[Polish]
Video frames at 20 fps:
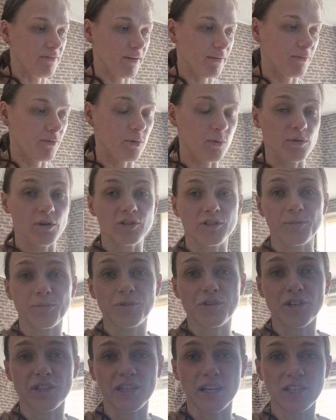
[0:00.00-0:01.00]
Wam w ogóle, że
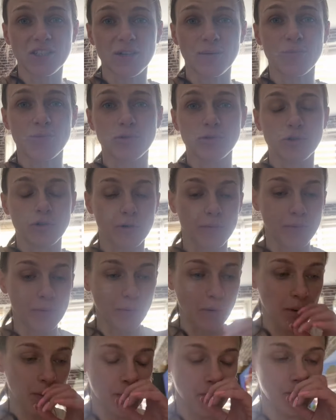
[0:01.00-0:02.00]
mi się tak ciepło
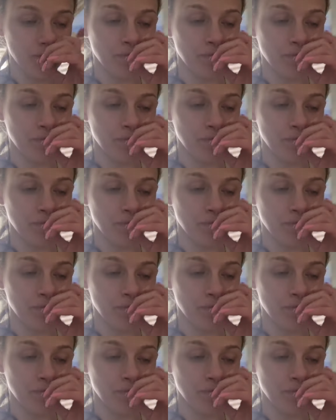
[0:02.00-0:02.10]
zrobiło,